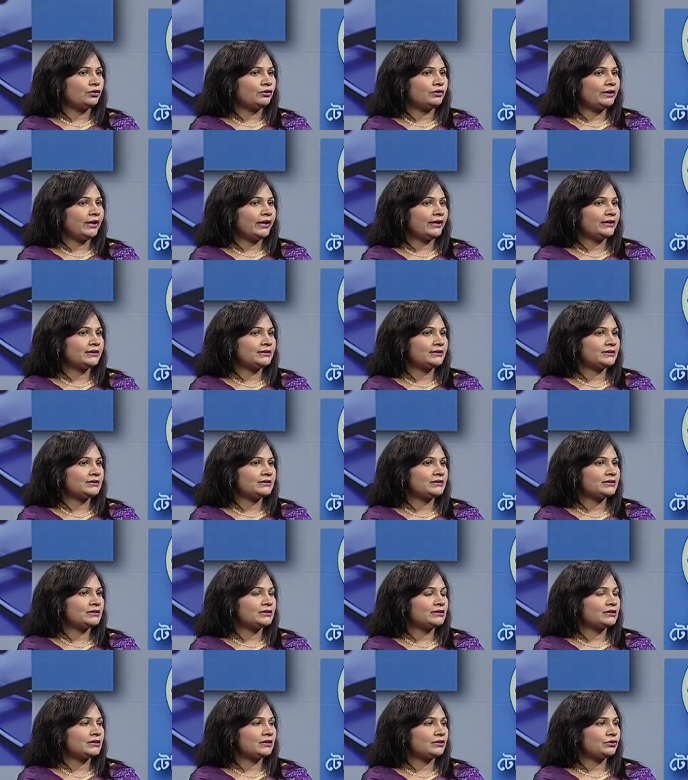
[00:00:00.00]
তো দেখা
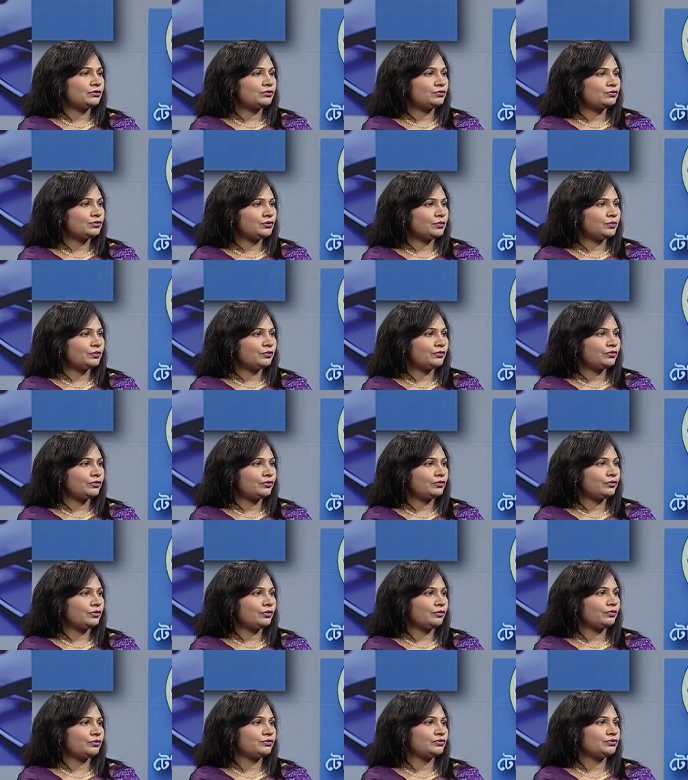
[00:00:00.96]
যাচ্ছে যে ত্রুটিপূর্ণ
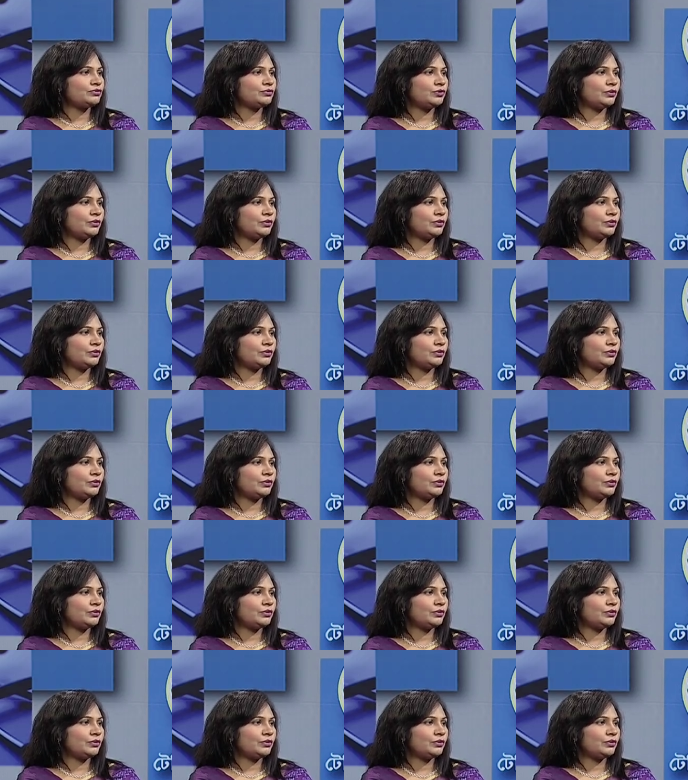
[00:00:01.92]
এবং